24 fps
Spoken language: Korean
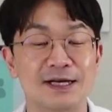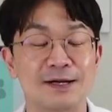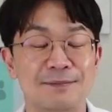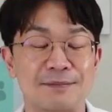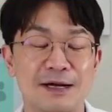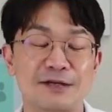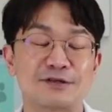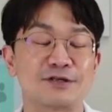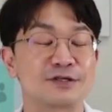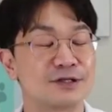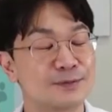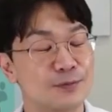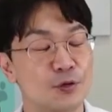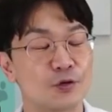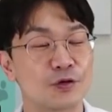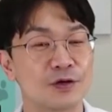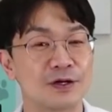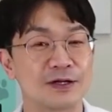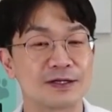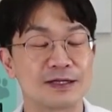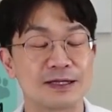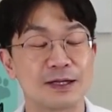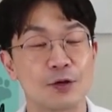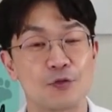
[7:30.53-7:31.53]
마취해서
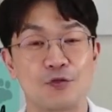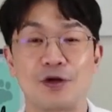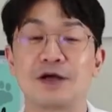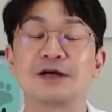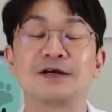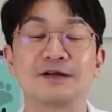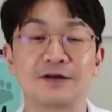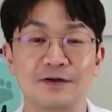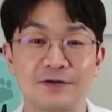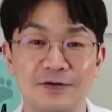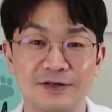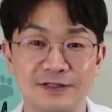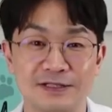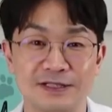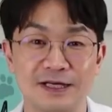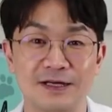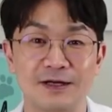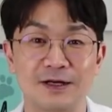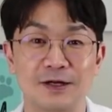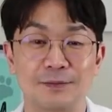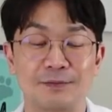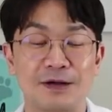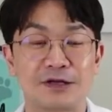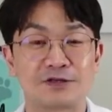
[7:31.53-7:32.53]
못깨웠났는데왜 그런 건지,
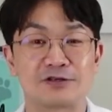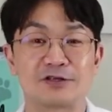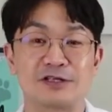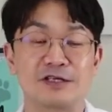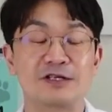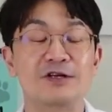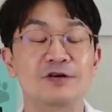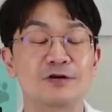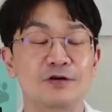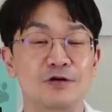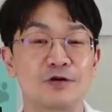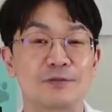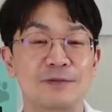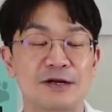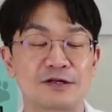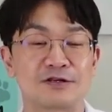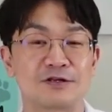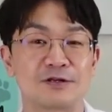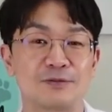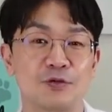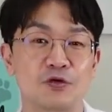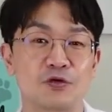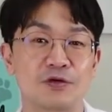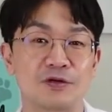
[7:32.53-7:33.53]
마취 이런 경우
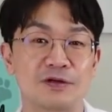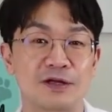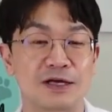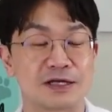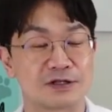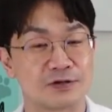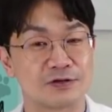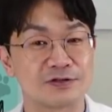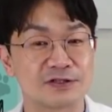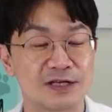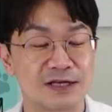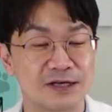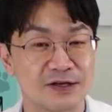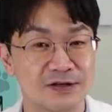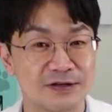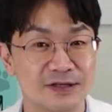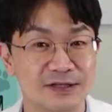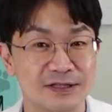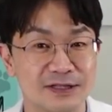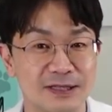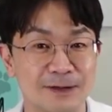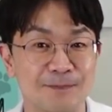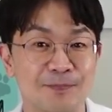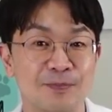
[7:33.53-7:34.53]
마취해서 못 깨어난 게
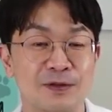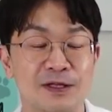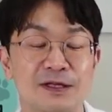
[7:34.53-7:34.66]
정상이었는지,